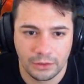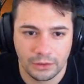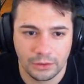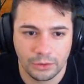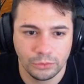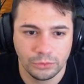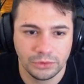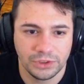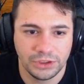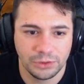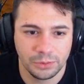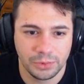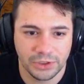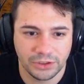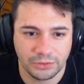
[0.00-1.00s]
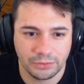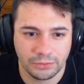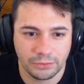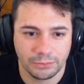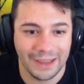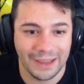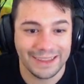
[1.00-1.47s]
11 per...
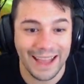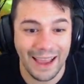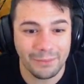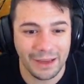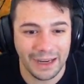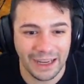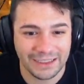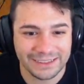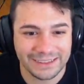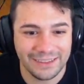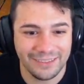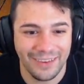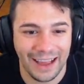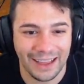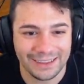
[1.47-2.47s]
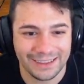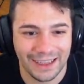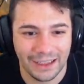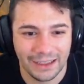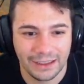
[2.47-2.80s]
Ma dai, me l'ha schivata!